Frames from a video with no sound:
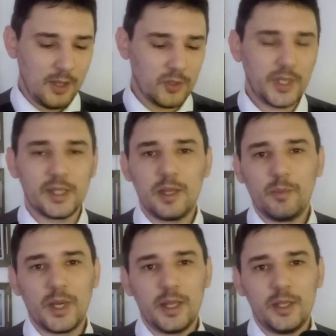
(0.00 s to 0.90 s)
Yo hasta
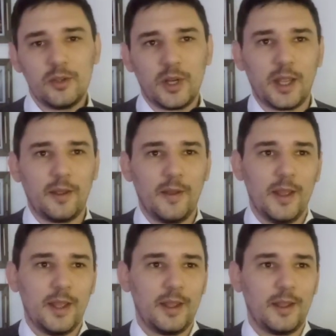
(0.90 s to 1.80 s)
siempre he dicho que
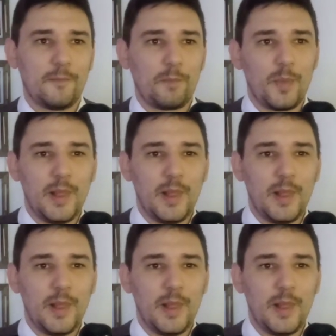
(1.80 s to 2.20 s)
eh,